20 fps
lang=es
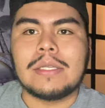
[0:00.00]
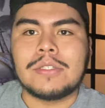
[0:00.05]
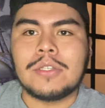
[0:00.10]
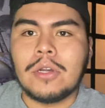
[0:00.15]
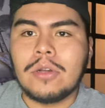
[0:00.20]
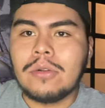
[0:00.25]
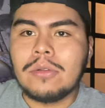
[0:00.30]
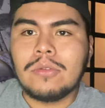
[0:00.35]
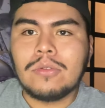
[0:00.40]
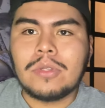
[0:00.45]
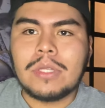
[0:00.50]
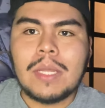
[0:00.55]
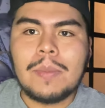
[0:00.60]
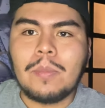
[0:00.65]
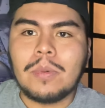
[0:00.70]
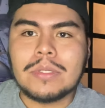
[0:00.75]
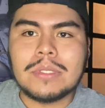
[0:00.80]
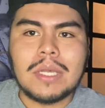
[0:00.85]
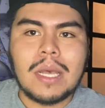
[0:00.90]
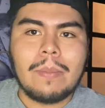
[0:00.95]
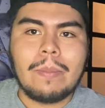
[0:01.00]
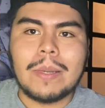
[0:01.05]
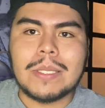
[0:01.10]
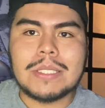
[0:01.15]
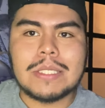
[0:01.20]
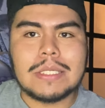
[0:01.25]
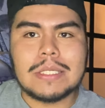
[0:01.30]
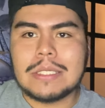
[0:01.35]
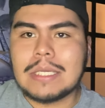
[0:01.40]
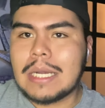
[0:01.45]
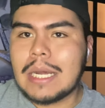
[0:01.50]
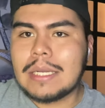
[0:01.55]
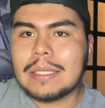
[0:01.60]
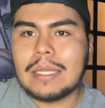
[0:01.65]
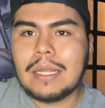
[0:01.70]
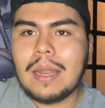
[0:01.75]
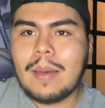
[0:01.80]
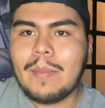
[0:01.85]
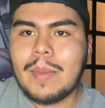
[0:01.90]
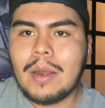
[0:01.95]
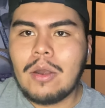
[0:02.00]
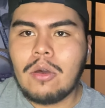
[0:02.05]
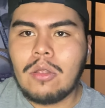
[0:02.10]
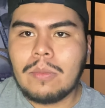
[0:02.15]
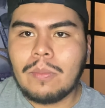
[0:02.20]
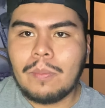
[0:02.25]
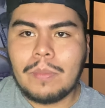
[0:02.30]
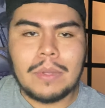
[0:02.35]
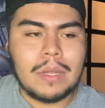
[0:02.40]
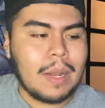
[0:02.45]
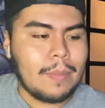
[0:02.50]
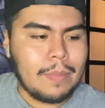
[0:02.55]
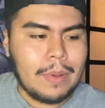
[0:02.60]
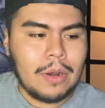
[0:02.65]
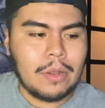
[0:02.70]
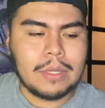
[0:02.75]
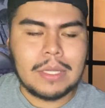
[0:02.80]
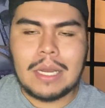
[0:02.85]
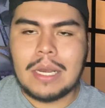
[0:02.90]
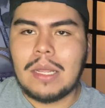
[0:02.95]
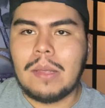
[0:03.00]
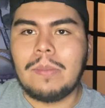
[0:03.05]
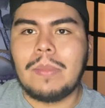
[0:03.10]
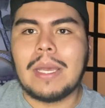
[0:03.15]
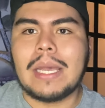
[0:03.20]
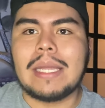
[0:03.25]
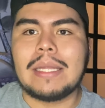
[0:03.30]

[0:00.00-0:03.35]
son tipos capaces de sacarte la pelota, limpia,